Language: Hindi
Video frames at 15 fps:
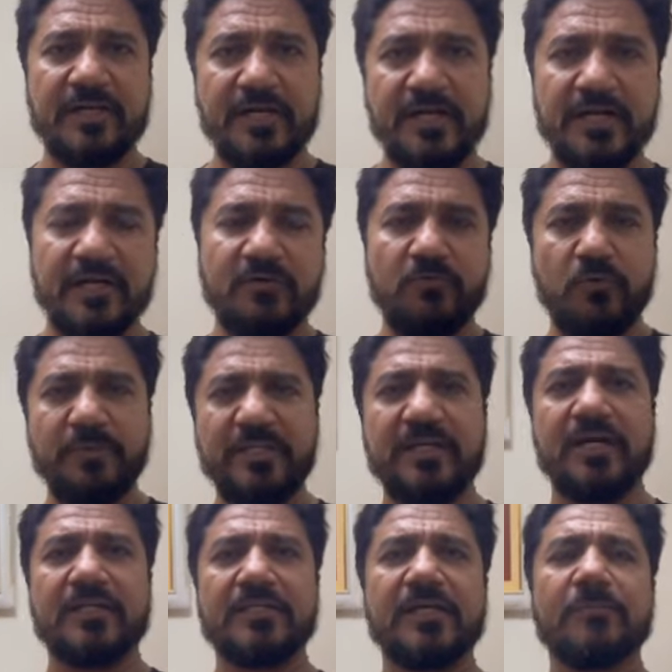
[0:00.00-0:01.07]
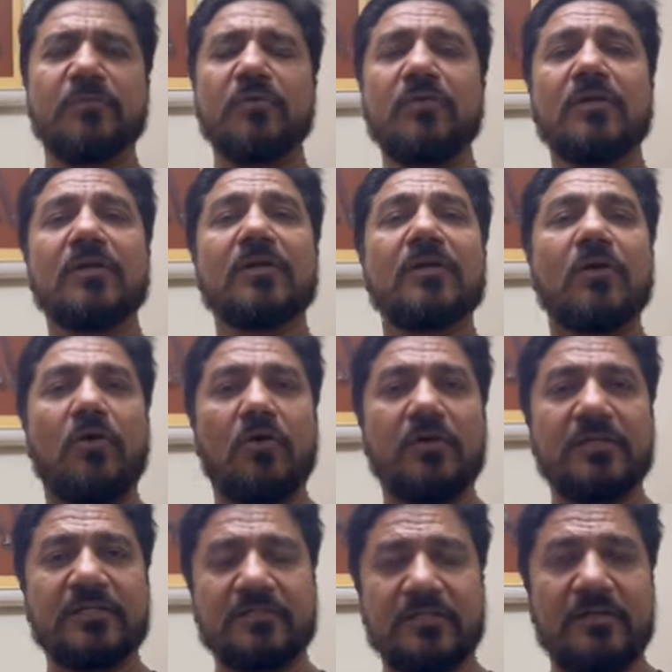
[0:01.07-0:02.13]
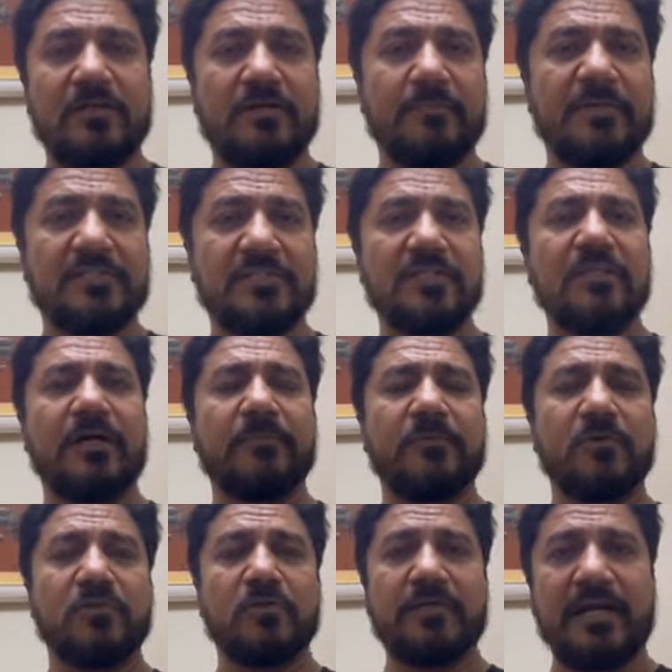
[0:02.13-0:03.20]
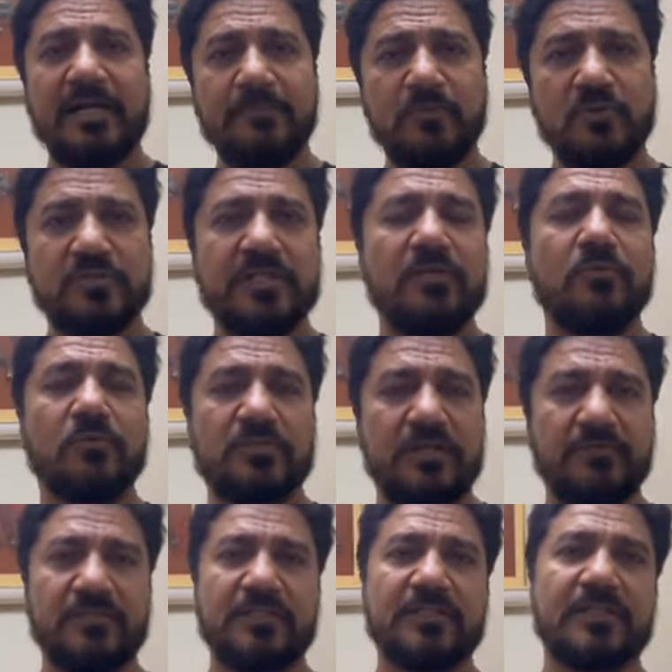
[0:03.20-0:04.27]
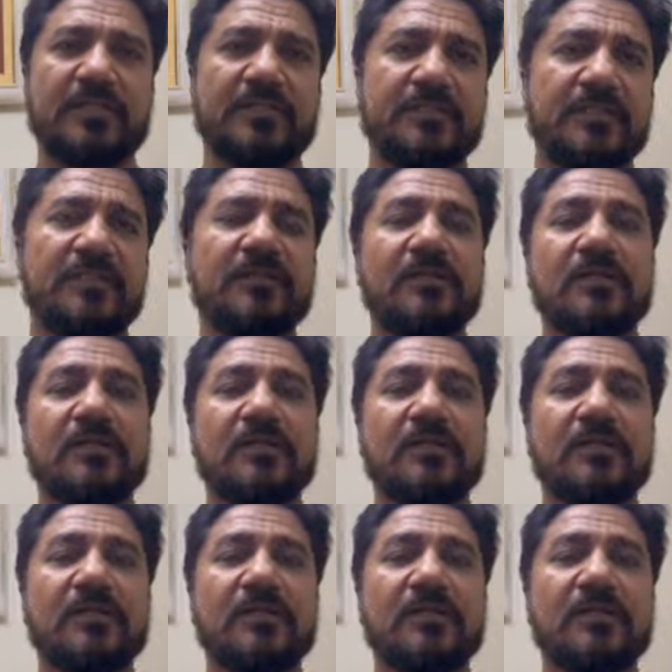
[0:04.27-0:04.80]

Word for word: खेल रहे हैं वो भी दिखाते हैं आपको और मस्जिद आपको जो ग्रैंड मॉस्क है उसका विजिट करते हैं